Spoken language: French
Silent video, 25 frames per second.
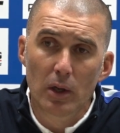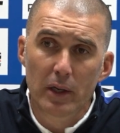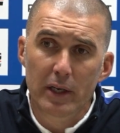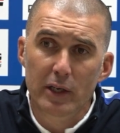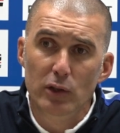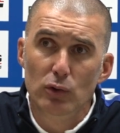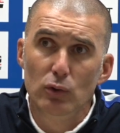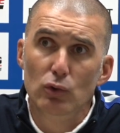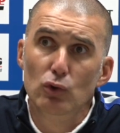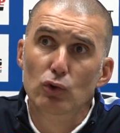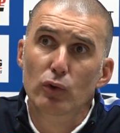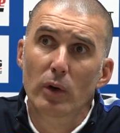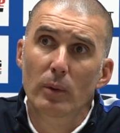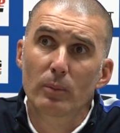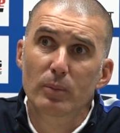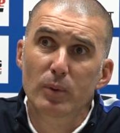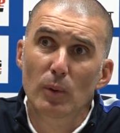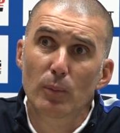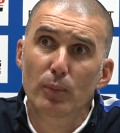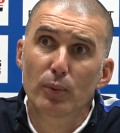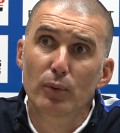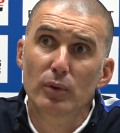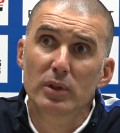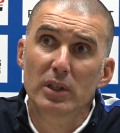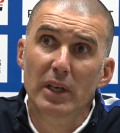ils ont joué un peu
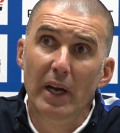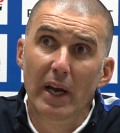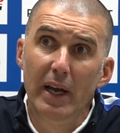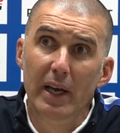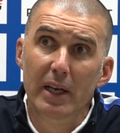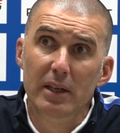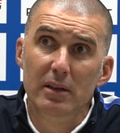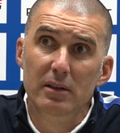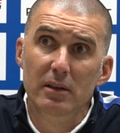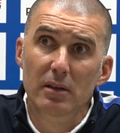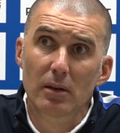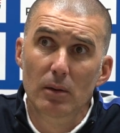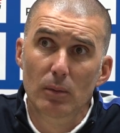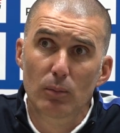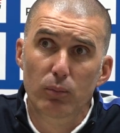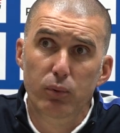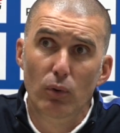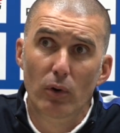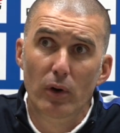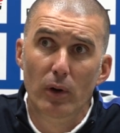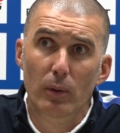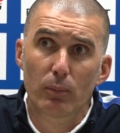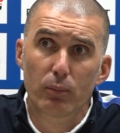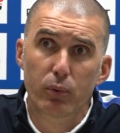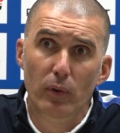plus direct
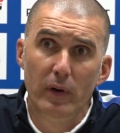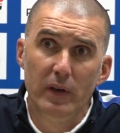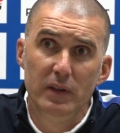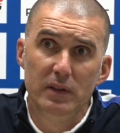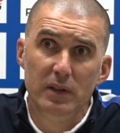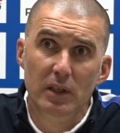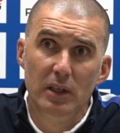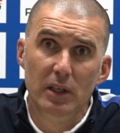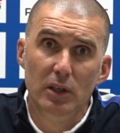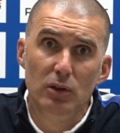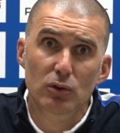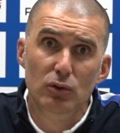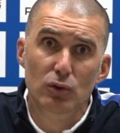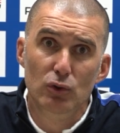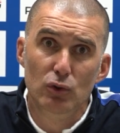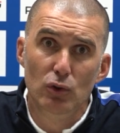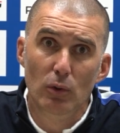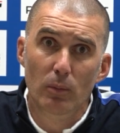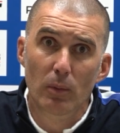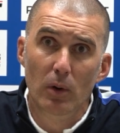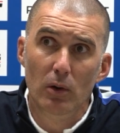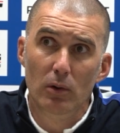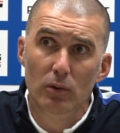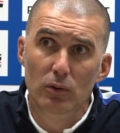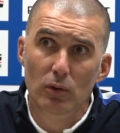pour, pour essayer
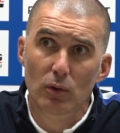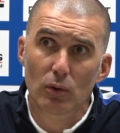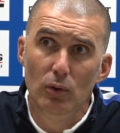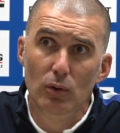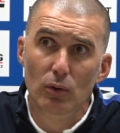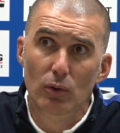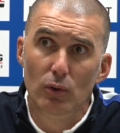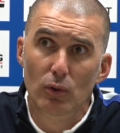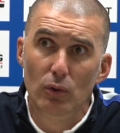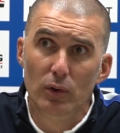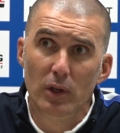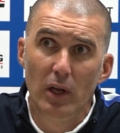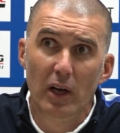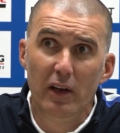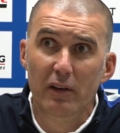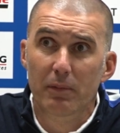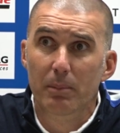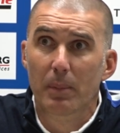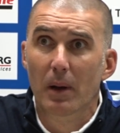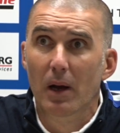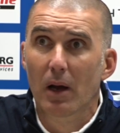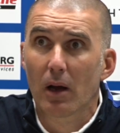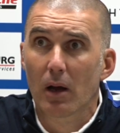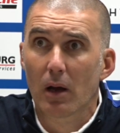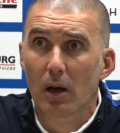justement de, qu'on n'arrive
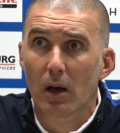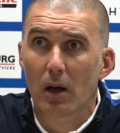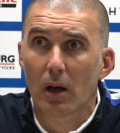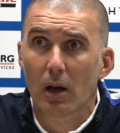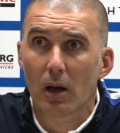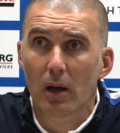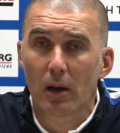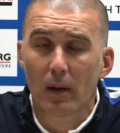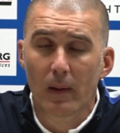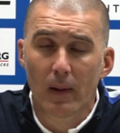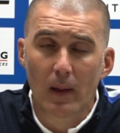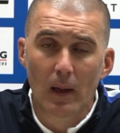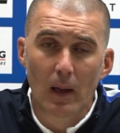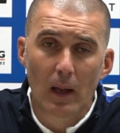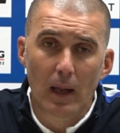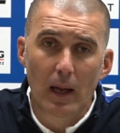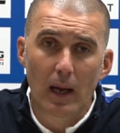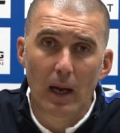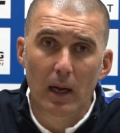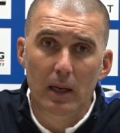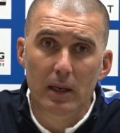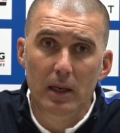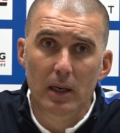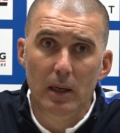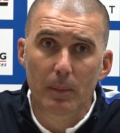pas
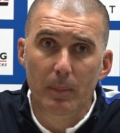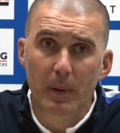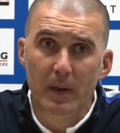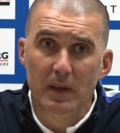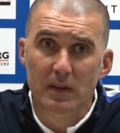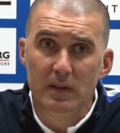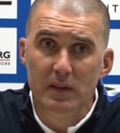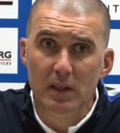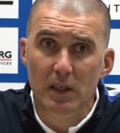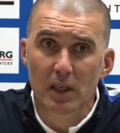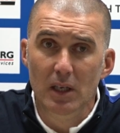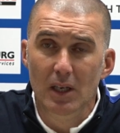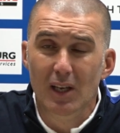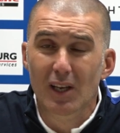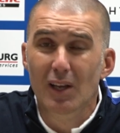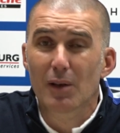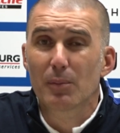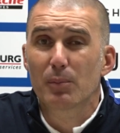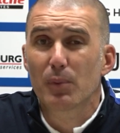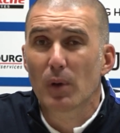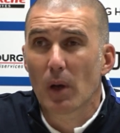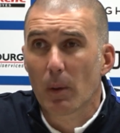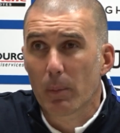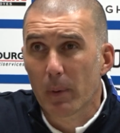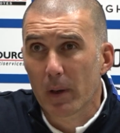à, aller les presser. Et
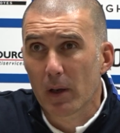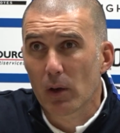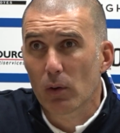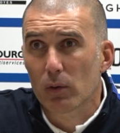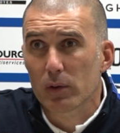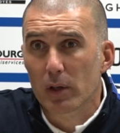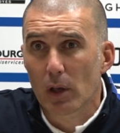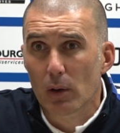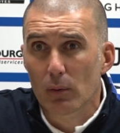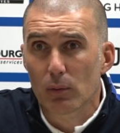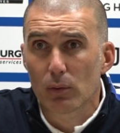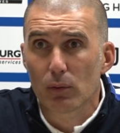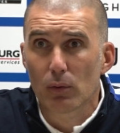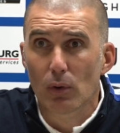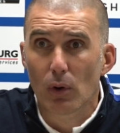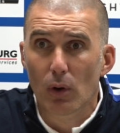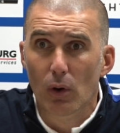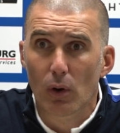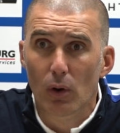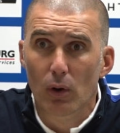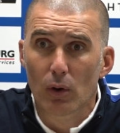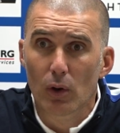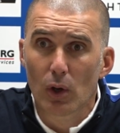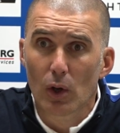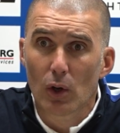puis après, on a eu,
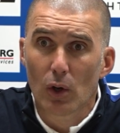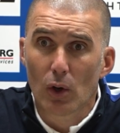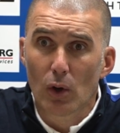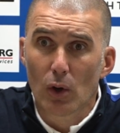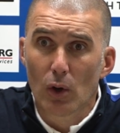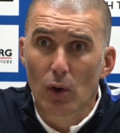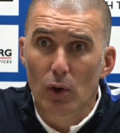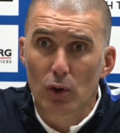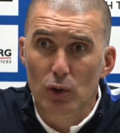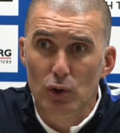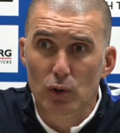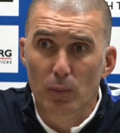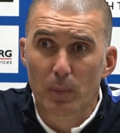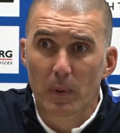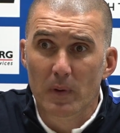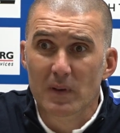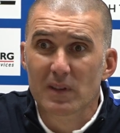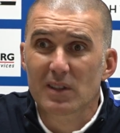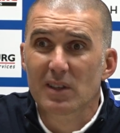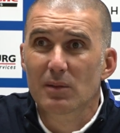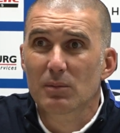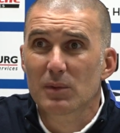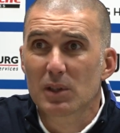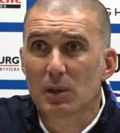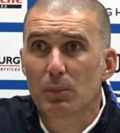je
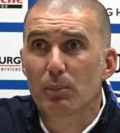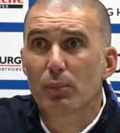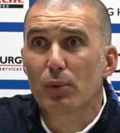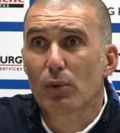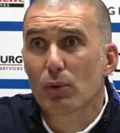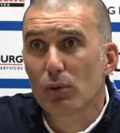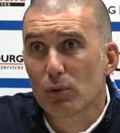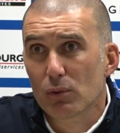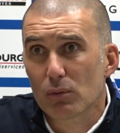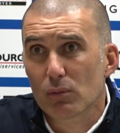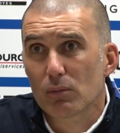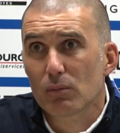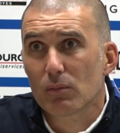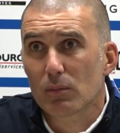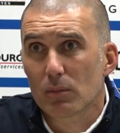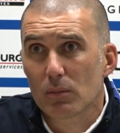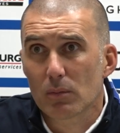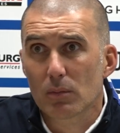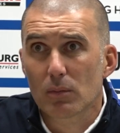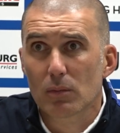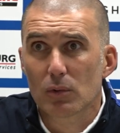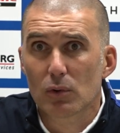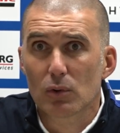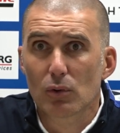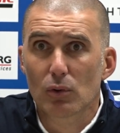pense, un petit peu
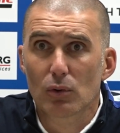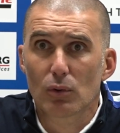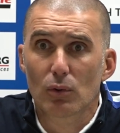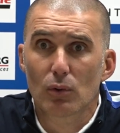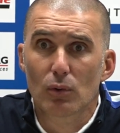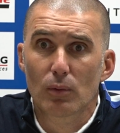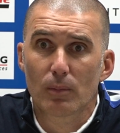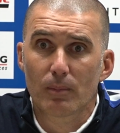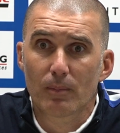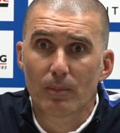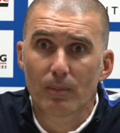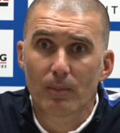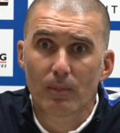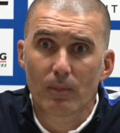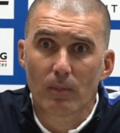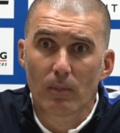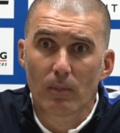de,